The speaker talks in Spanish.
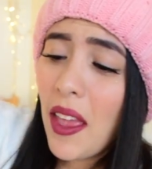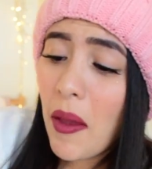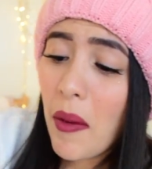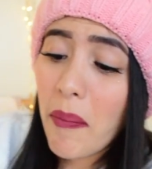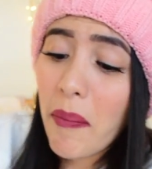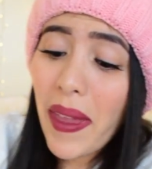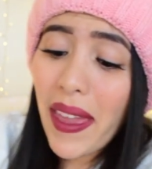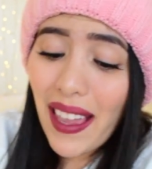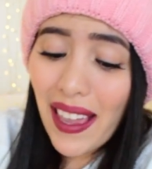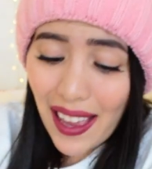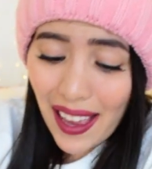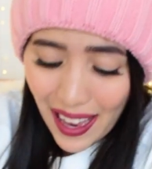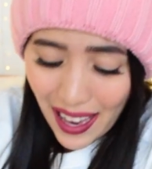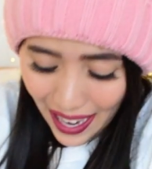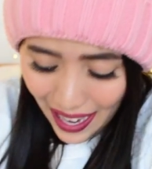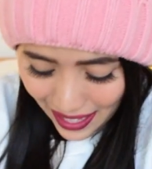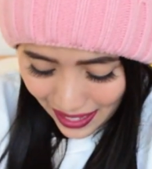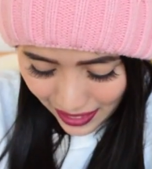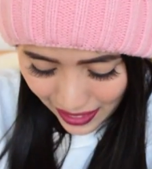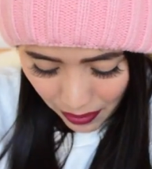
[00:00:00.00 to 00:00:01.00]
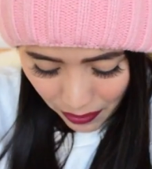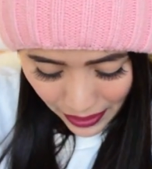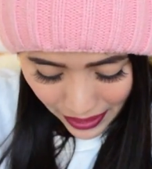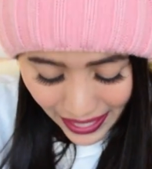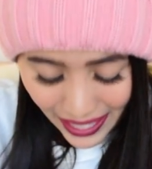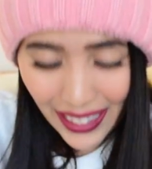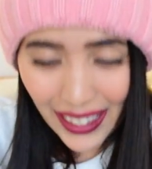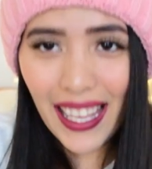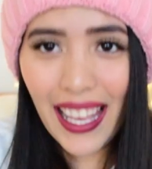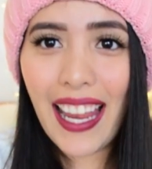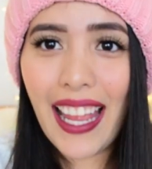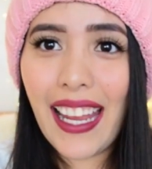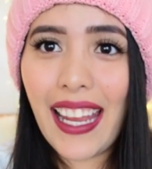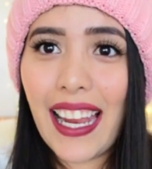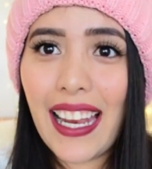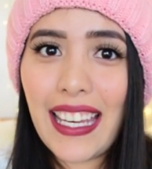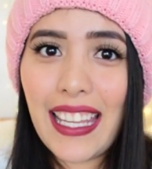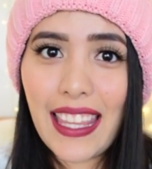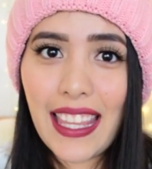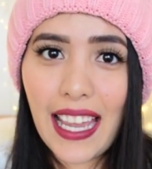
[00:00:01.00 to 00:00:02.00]
Me encanta, me encanta la
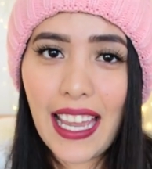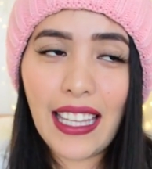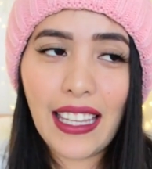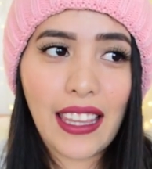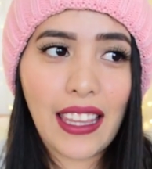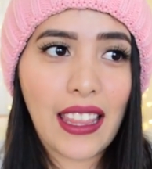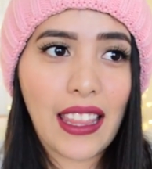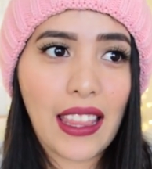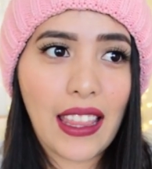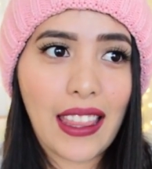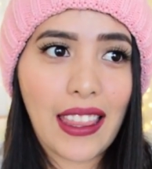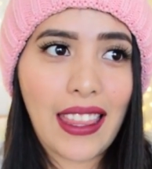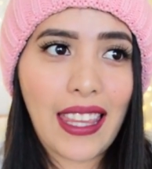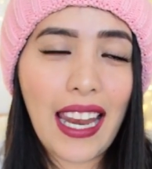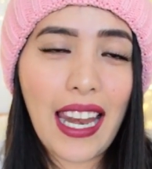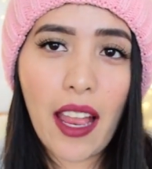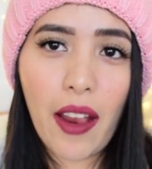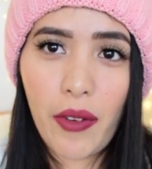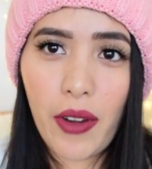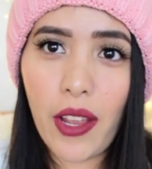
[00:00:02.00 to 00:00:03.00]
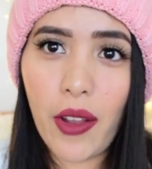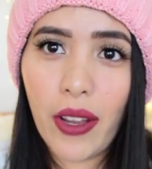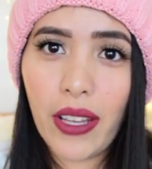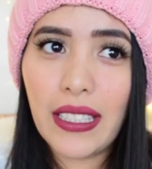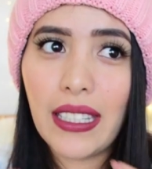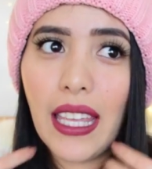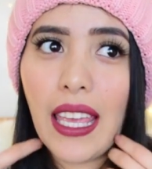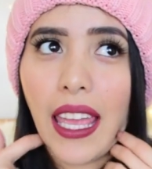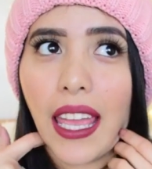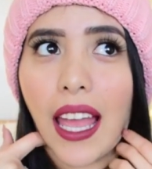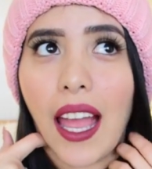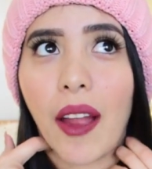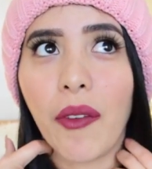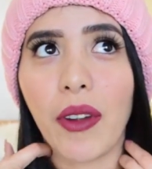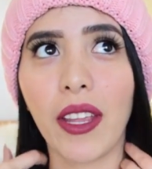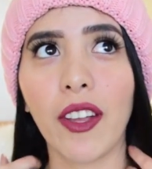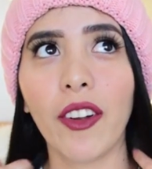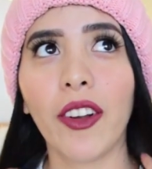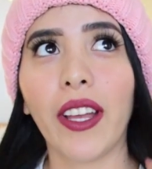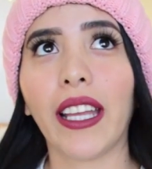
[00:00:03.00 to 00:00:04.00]
calidad del abrigo. Este
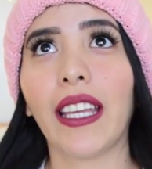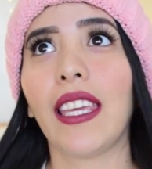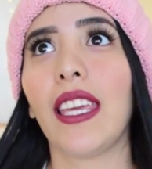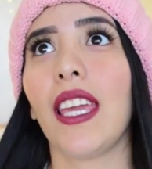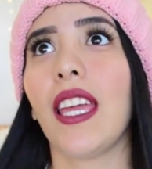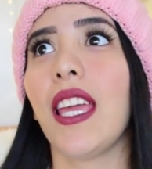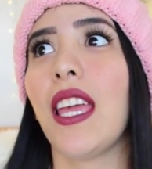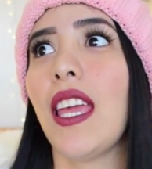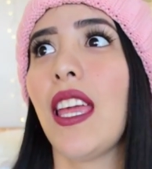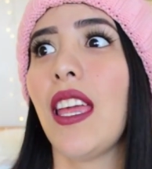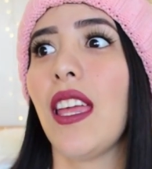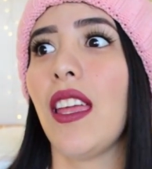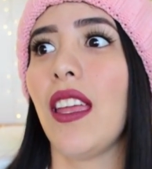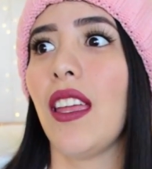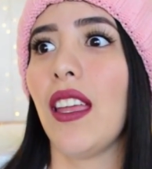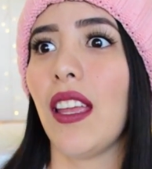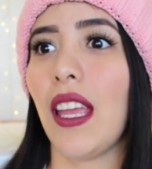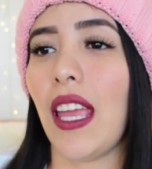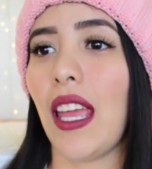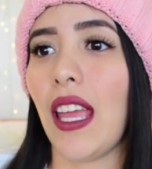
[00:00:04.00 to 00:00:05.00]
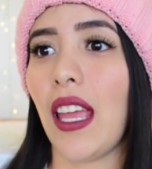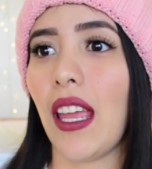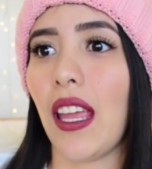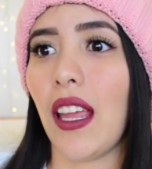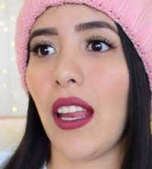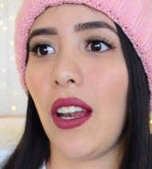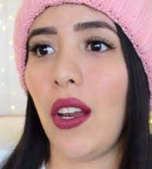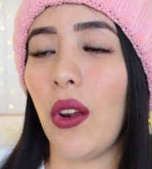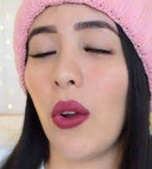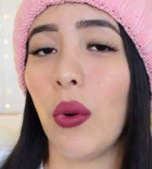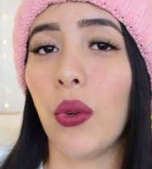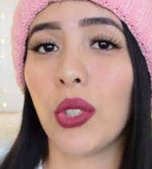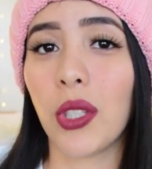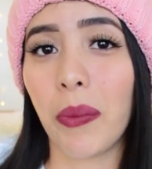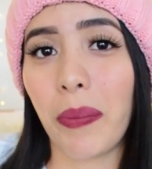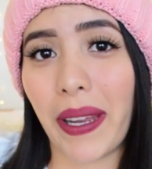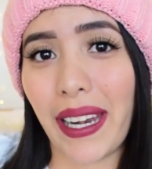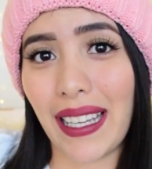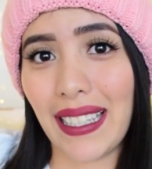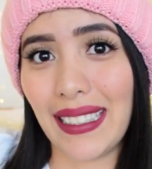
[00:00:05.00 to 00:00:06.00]
abrigo de aquí eh, lo
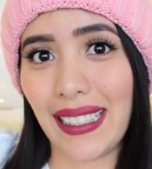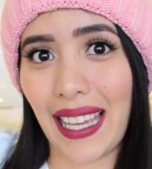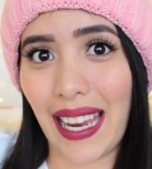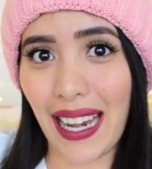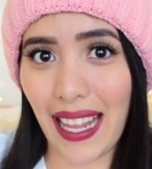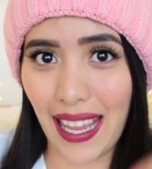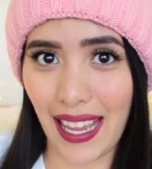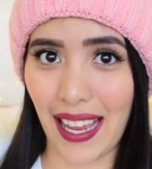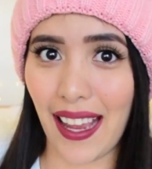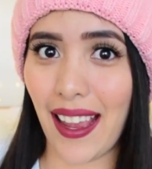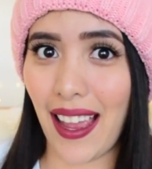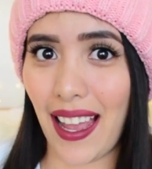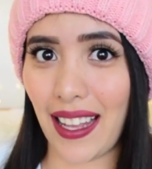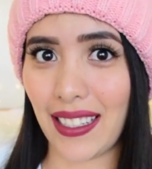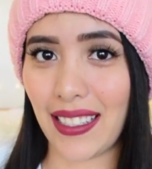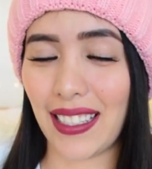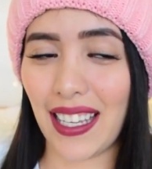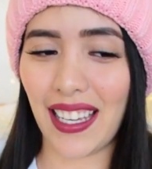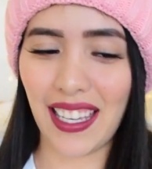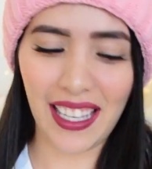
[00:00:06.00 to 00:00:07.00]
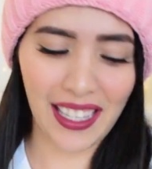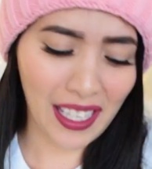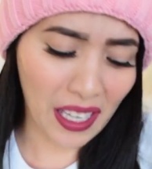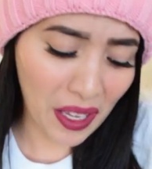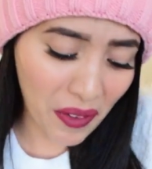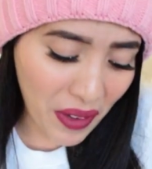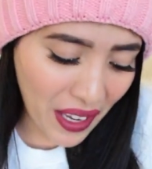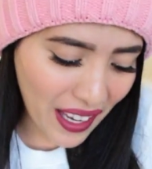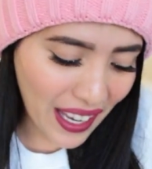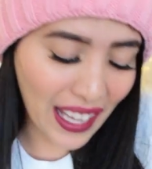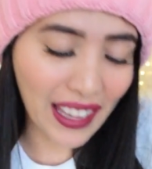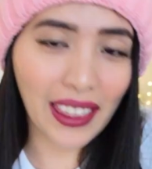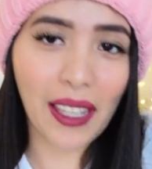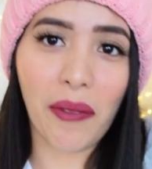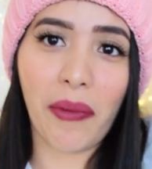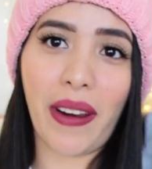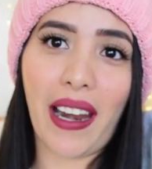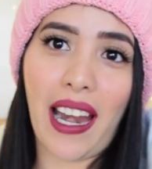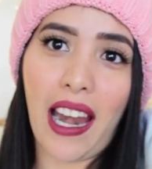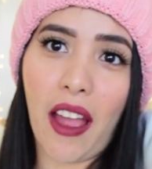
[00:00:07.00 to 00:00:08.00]
uso para estar en casa y también me
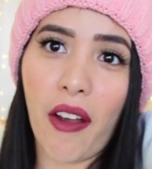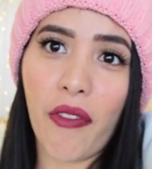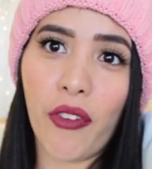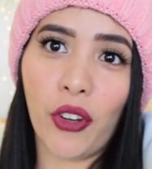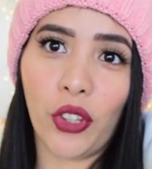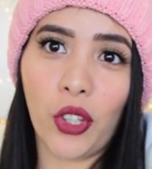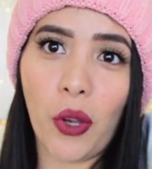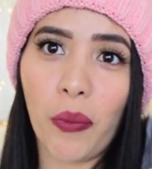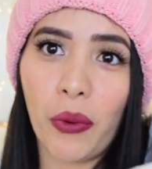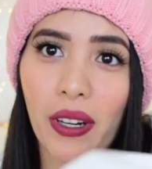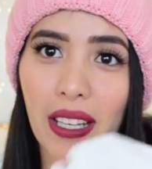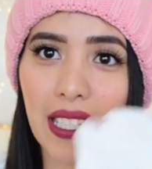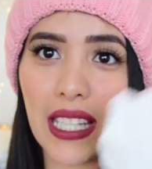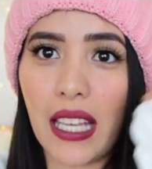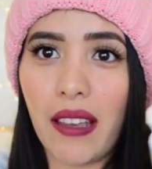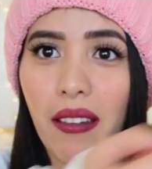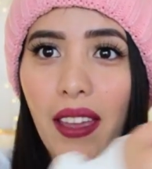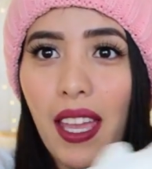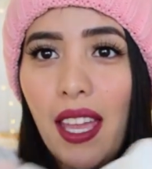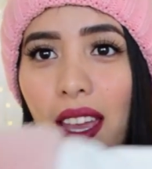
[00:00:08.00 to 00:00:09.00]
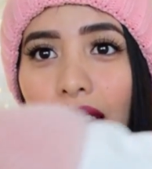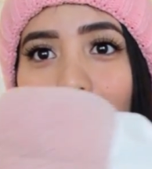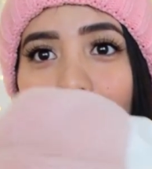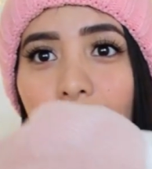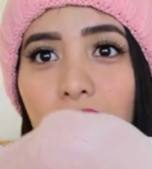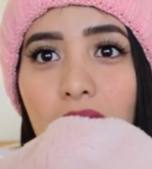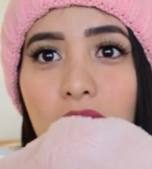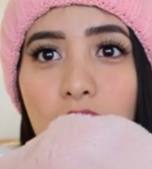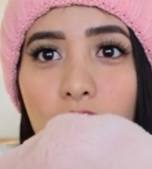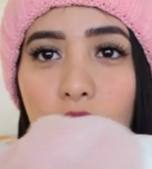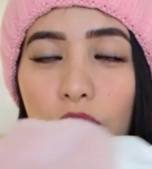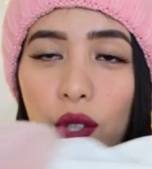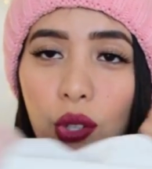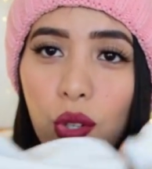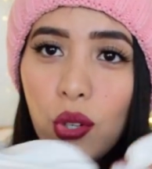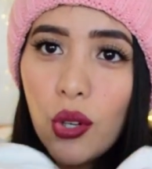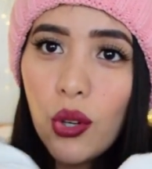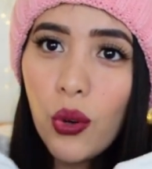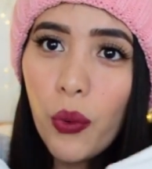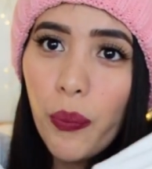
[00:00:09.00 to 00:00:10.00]
encanta para las fotos porque se ve
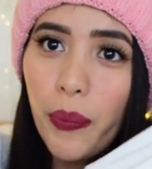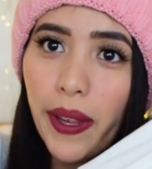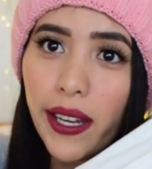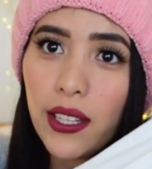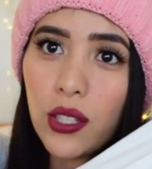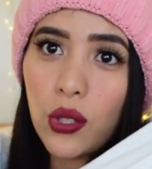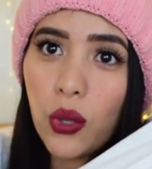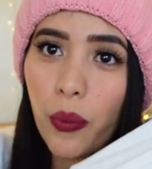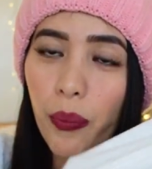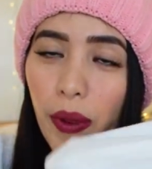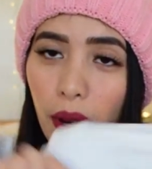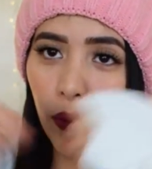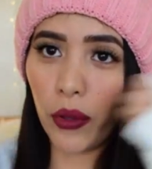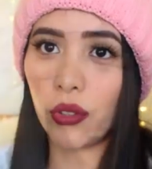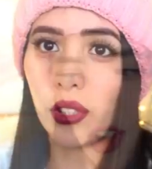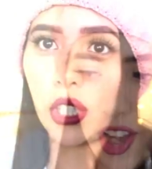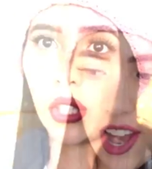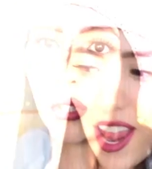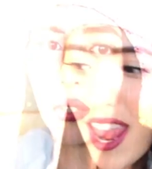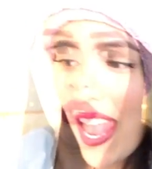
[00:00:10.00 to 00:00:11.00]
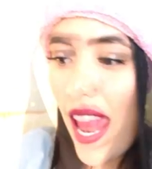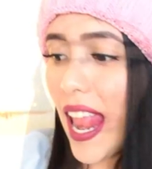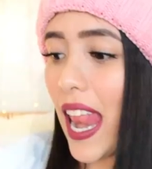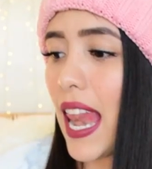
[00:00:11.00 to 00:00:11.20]
súper, súper bonito.